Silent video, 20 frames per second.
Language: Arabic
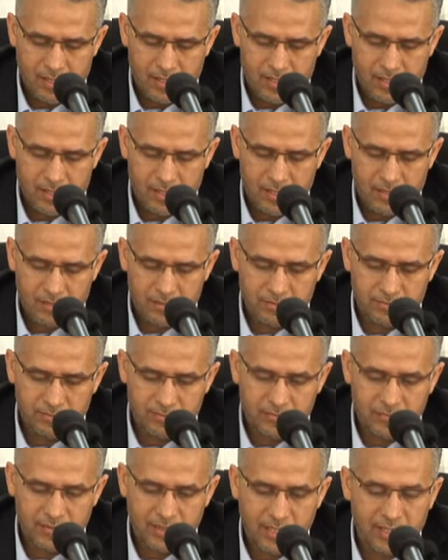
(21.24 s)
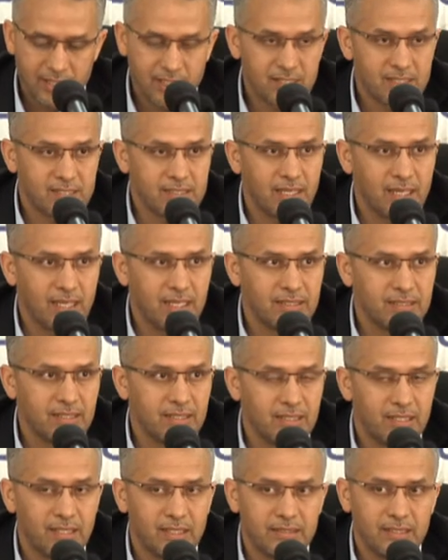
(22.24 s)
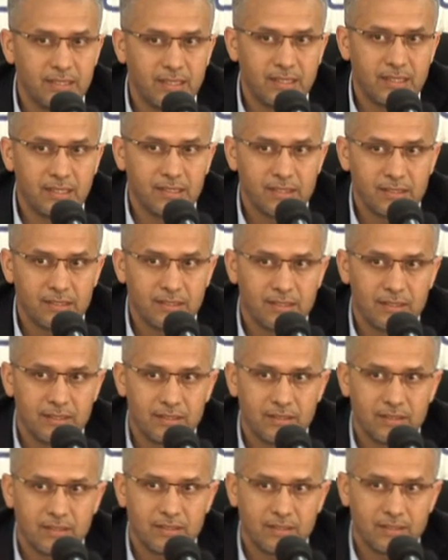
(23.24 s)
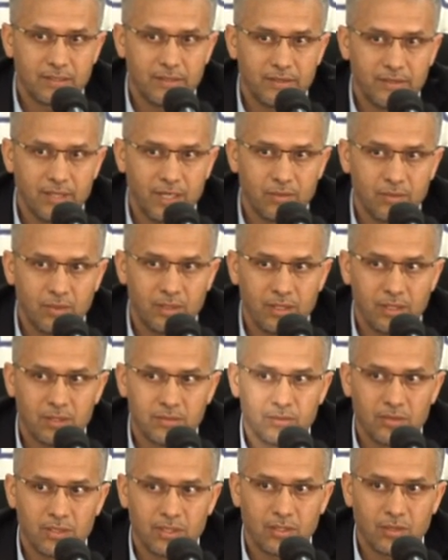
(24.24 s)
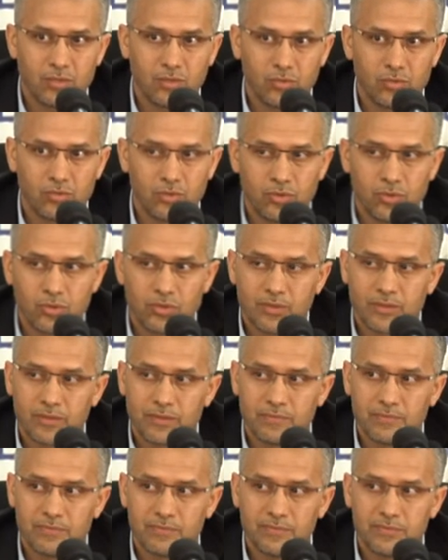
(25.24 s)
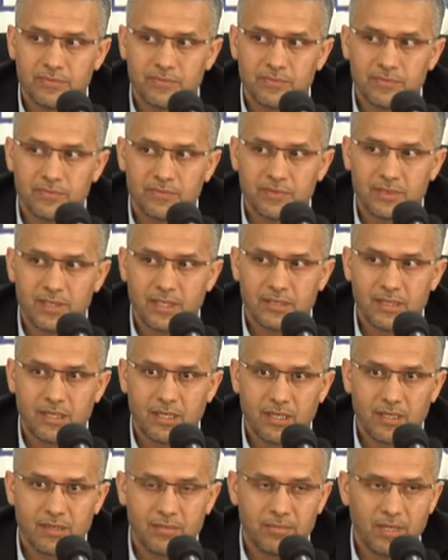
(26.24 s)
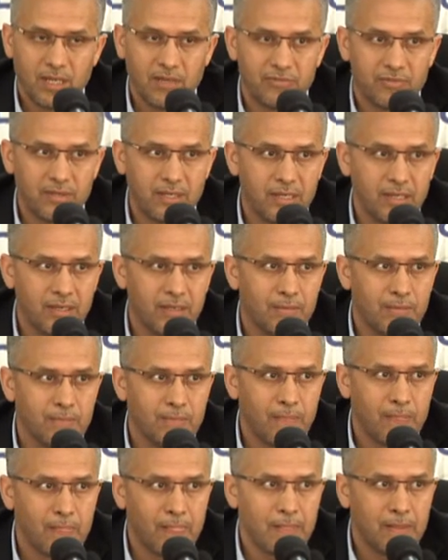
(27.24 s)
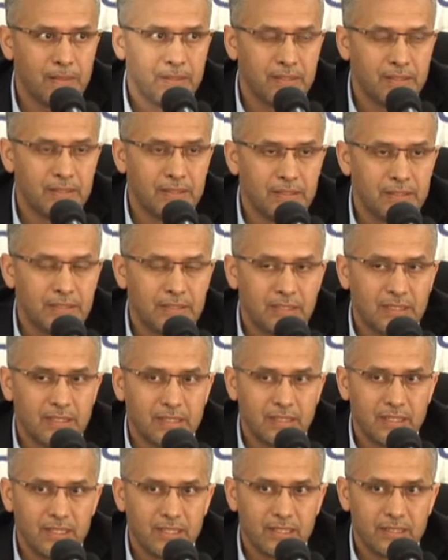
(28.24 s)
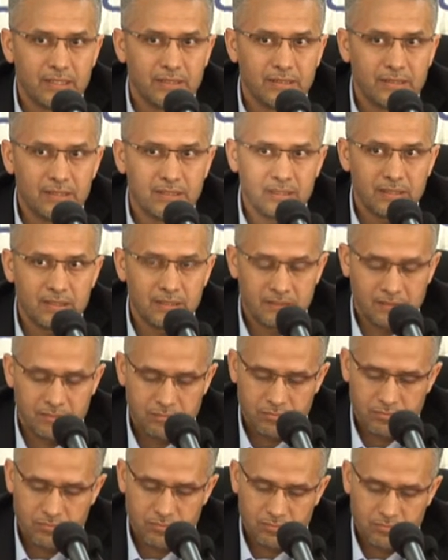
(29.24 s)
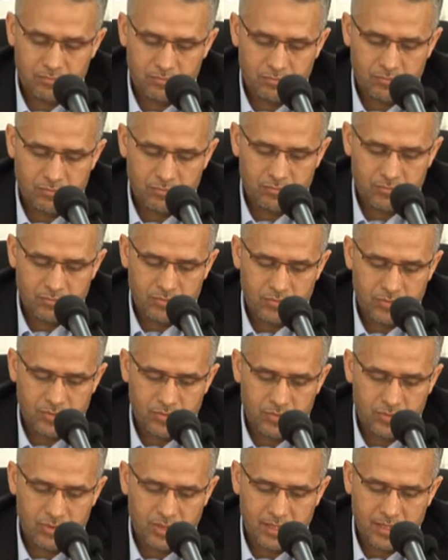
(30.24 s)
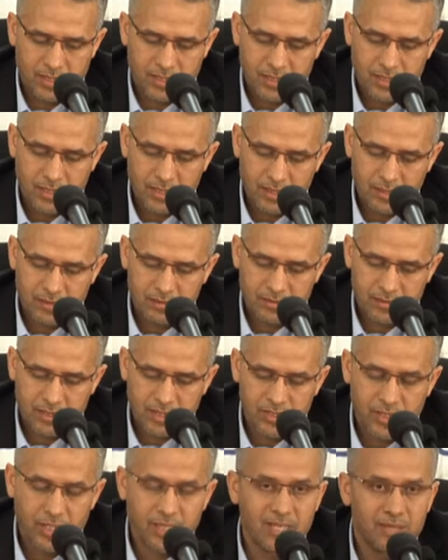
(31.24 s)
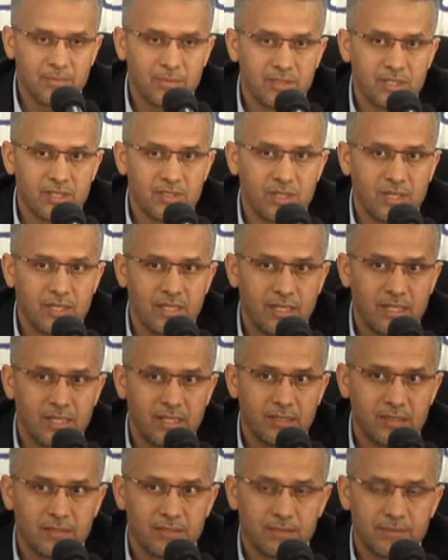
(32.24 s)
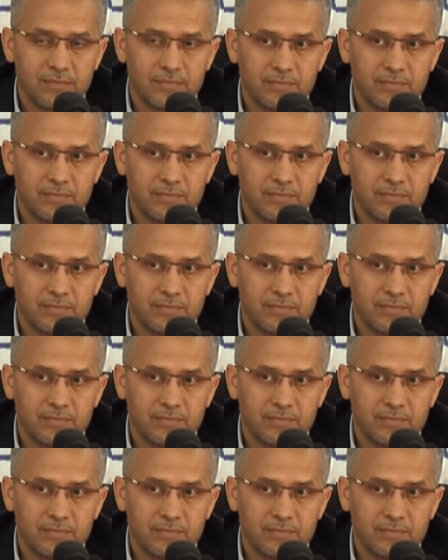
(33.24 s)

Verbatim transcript: أنا في غاية السعادة لهذه الدعوة ولهذا الحضور في هذا المحفل الذي يشكل تجلي من تجليات